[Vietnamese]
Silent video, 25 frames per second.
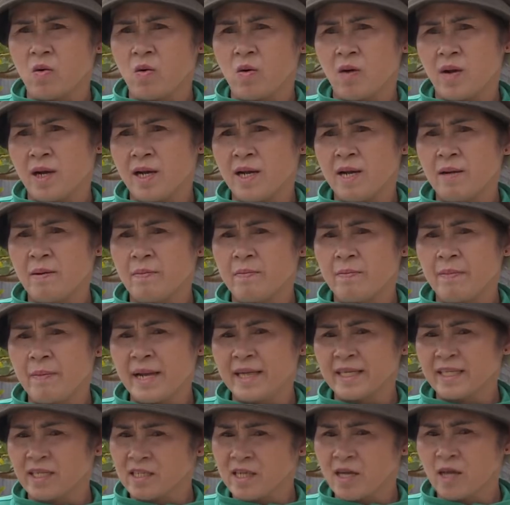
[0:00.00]
của
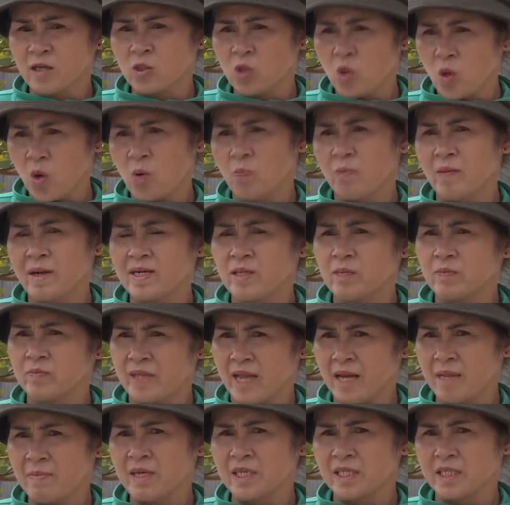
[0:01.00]
ban nhân dân thôn, ban công
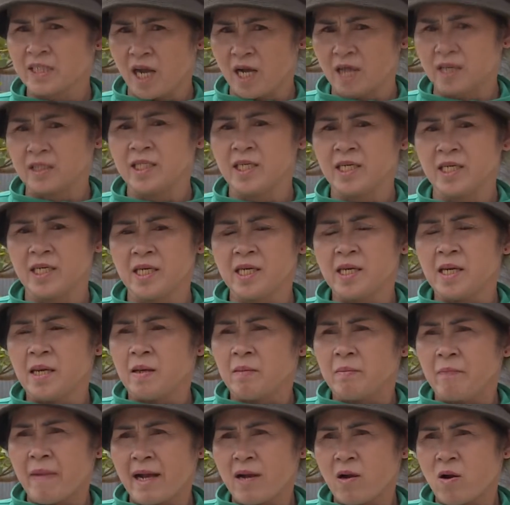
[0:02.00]
tác mặt trận thì
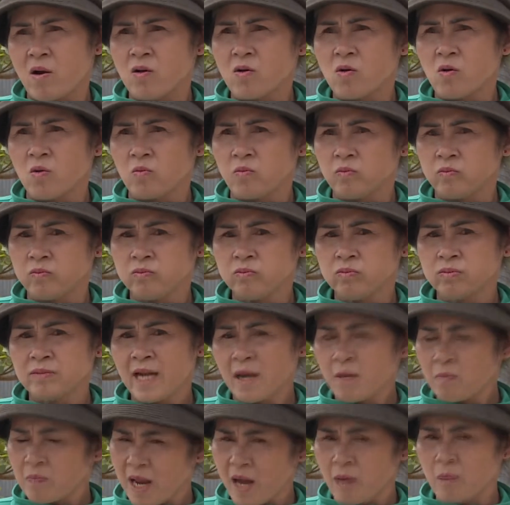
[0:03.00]
bà con cũng
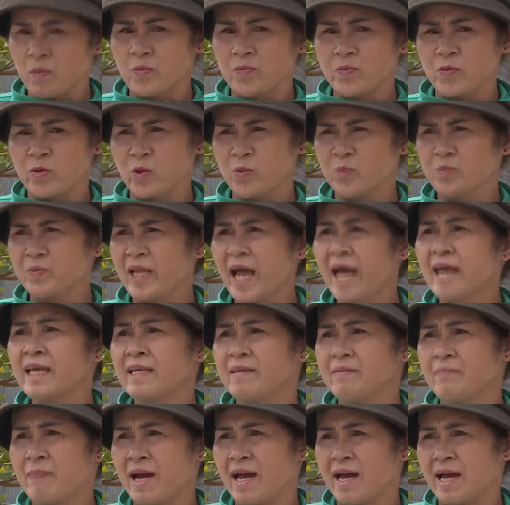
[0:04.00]
đồng lòng chung
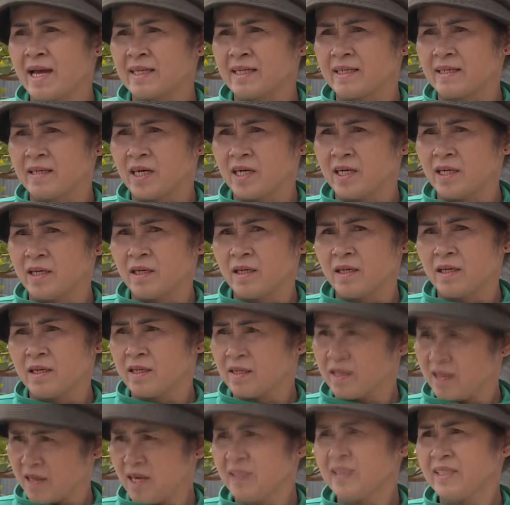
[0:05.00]
tay mà
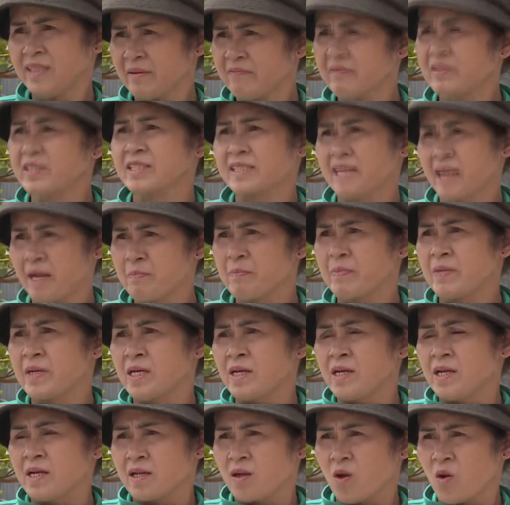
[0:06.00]
hưởng ứng trăm phần trăm
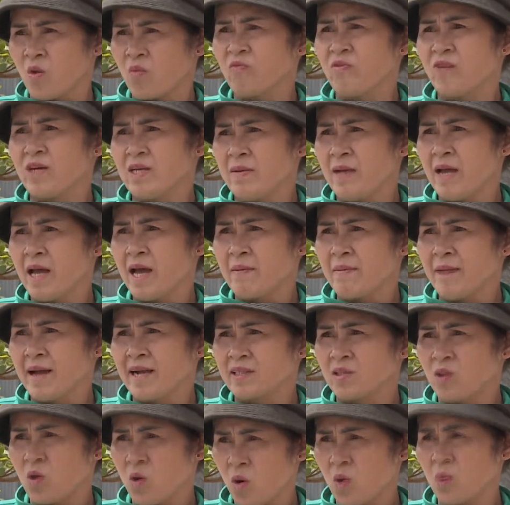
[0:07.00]
cùng với ờ,
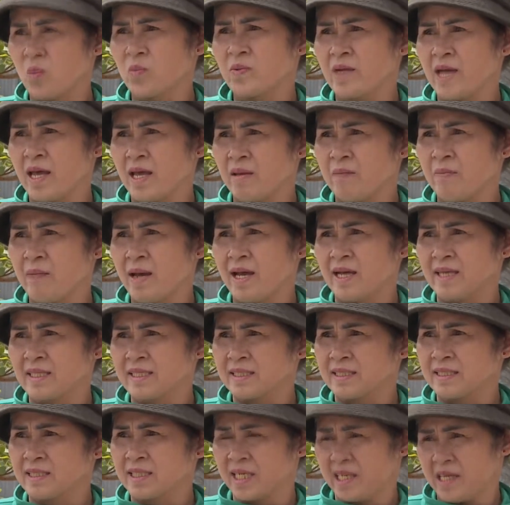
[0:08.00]
ban thôn để mà
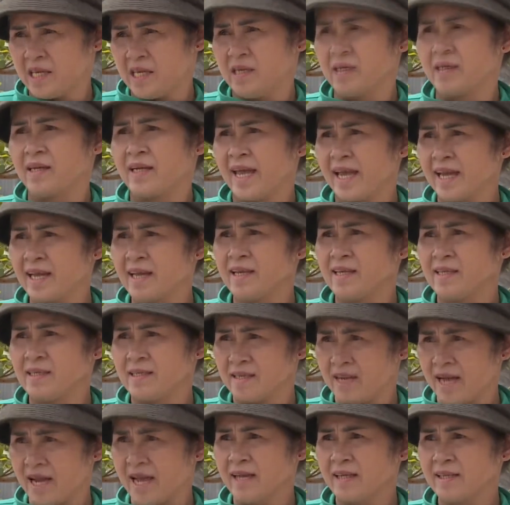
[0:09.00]
thực hiện các cái
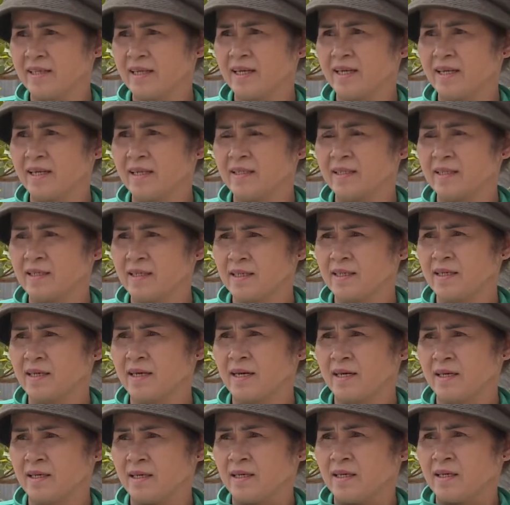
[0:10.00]
dự án các cái
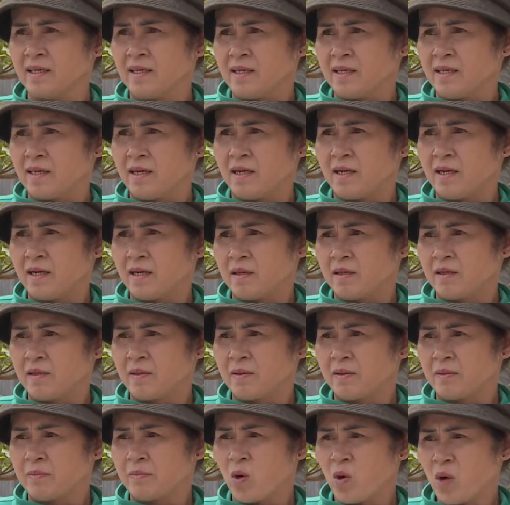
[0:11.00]

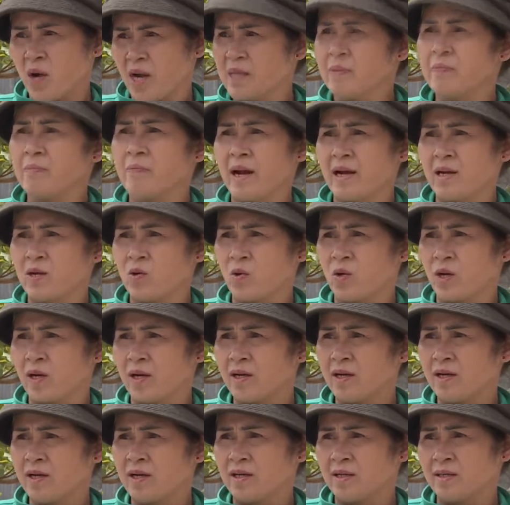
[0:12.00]
ờ, mô hình mà
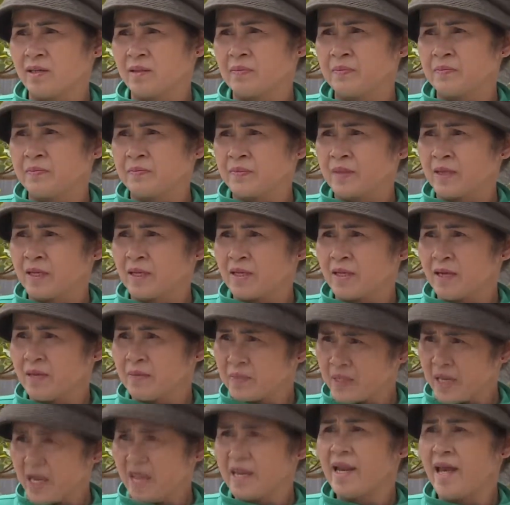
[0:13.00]
của
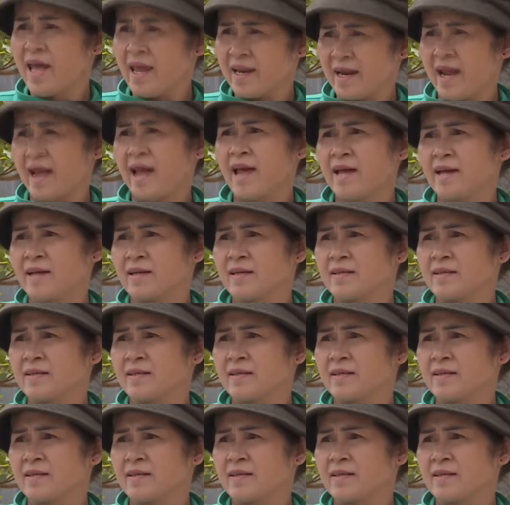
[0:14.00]
cấp trên đề ra.